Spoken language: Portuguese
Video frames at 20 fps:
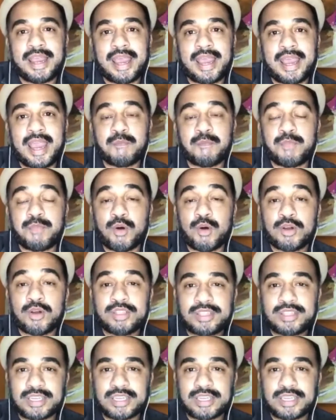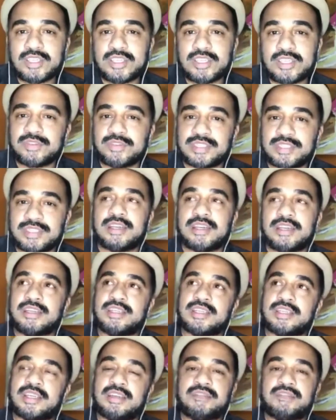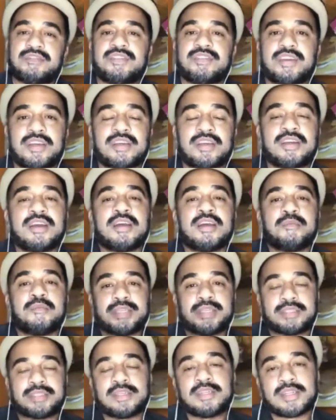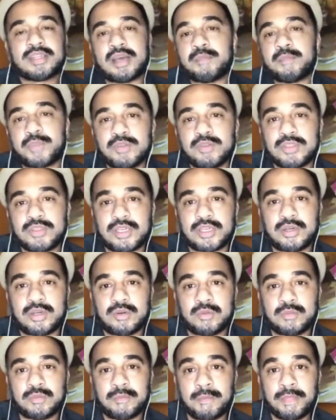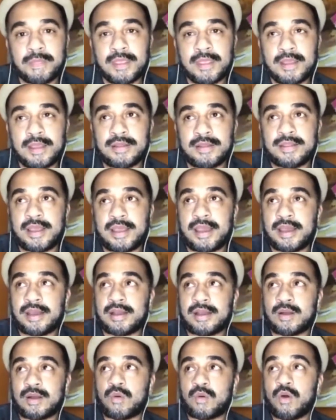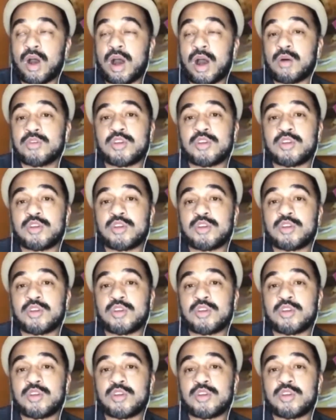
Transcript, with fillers: É, é importante você escrever pensando na produção, né?